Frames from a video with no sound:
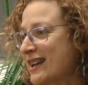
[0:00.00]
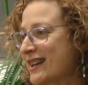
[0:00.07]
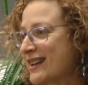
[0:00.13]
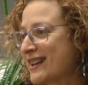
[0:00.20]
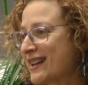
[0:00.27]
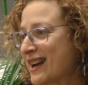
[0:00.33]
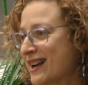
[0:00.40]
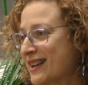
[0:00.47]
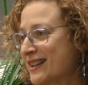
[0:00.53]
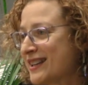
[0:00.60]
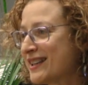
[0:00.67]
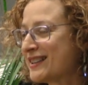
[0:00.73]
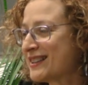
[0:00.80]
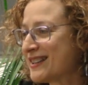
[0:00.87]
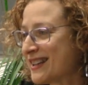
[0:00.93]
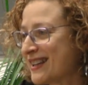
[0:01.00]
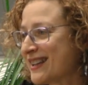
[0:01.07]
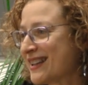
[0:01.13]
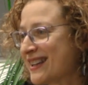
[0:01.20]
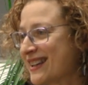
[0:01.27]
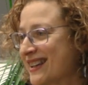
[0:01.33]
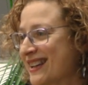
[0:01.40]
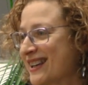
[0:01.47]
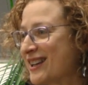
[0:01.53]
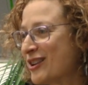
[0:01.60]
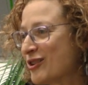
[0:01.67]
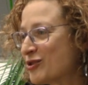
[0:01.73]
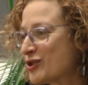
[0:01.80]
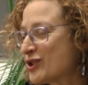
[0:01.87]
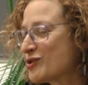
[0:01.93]
eh, ahí entre
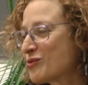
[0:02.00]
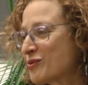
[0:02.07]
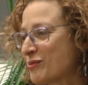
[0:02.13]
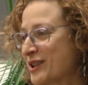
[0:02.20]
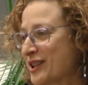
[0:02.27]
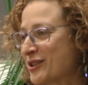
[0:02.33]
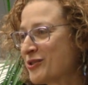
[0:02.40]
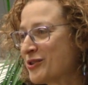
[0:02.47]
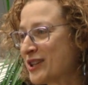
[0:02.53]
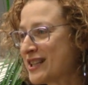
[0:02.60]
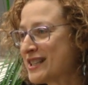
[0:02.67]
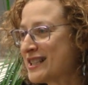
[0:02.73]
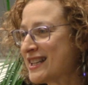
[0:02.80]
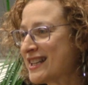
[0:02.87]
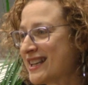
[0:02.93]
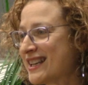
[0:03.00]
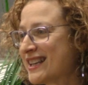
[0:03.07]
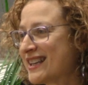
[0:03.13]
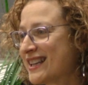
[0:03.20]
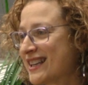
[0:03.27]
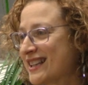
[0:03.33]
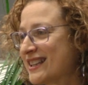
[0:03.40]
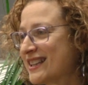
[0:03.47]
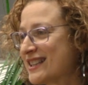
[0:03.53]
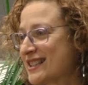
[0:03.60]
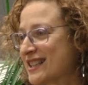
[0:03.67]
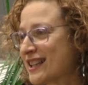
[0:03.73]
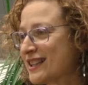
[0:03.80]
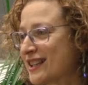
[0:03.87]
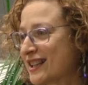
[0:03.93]
los descubridores de,
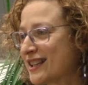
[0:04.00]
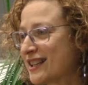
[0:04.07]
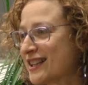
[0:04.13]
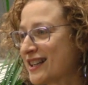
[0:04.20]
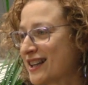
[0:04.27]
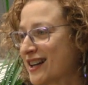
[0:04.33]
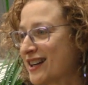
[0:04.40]
esta técnica.